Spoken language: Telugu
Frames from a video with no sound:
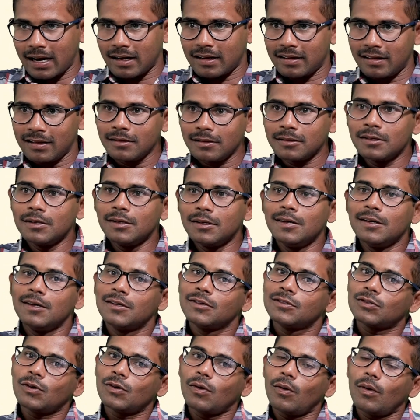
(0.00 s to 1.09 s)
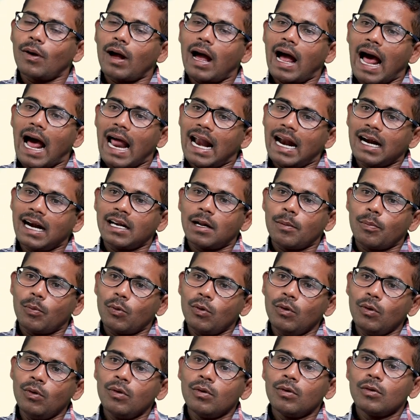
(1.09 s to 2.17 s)
రారు కదా సో
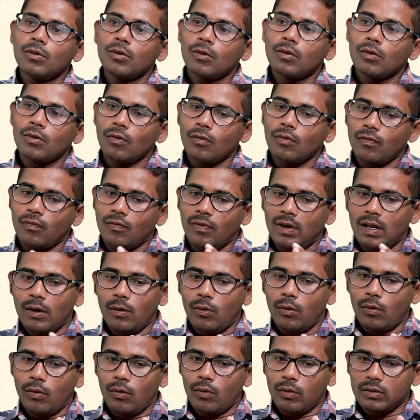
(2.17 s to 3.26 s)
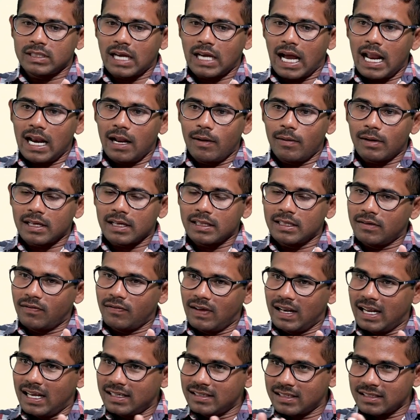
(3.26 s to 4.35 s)
అలాంటప్పుడు వీళ్ళు చాలా వరకు ఏంటంటే
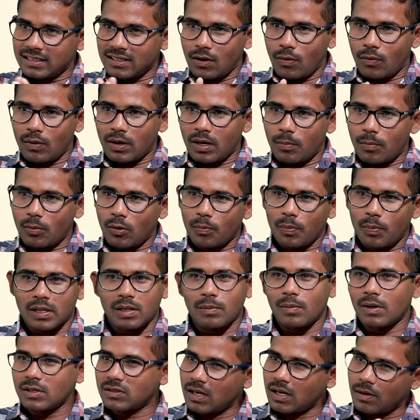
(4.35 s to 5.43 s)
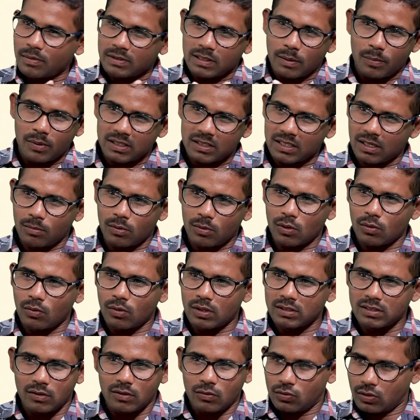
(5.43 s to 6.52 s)
విలేజెస్లో ఉన్నప్పుడు పెద్ద మనుషుల సమక్షంలో
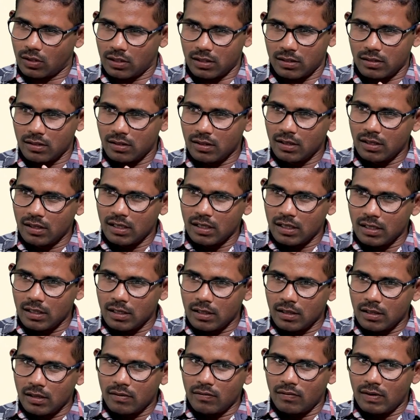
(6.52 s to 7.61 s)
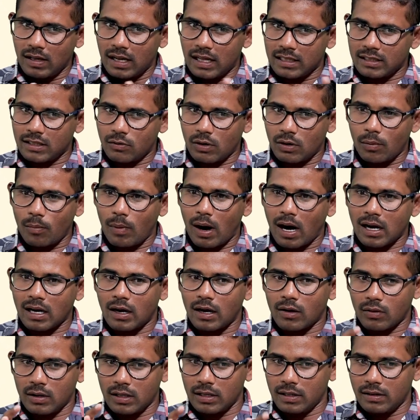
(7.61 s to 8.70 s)
కూడా జరుగుతుంది వీళ్ళంతా కూడా
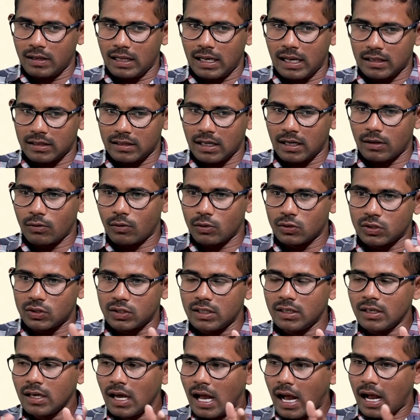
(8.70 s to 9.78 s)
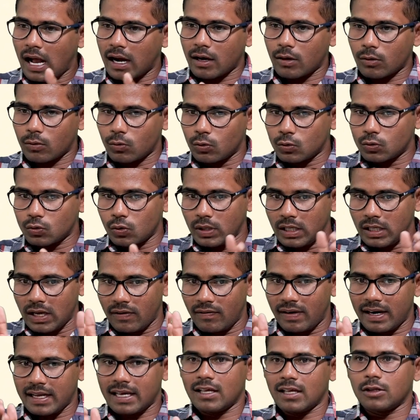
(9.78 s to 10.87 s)
మాట్లాడుకొని వీళ్ళందరూ వచ్చి అక్కడ కూర్చొని
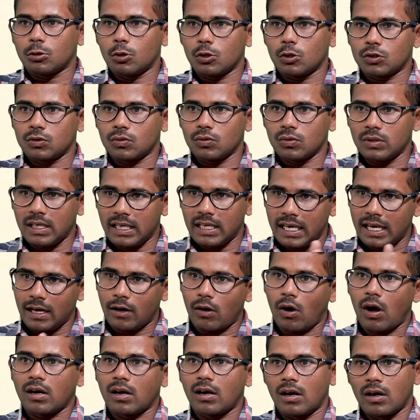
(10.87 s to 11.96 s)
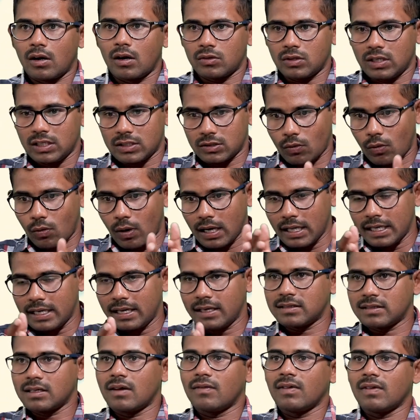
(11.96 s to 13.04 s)
ఎవరికి ఎంత వస్తుంది ఏ కార్నర్లో తీసుకోవాలి
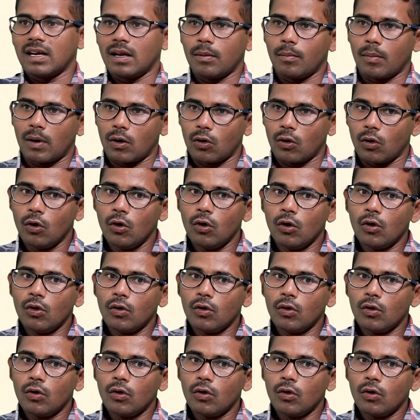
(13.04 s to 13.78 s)
ఏ సర్వే నెంబర్లో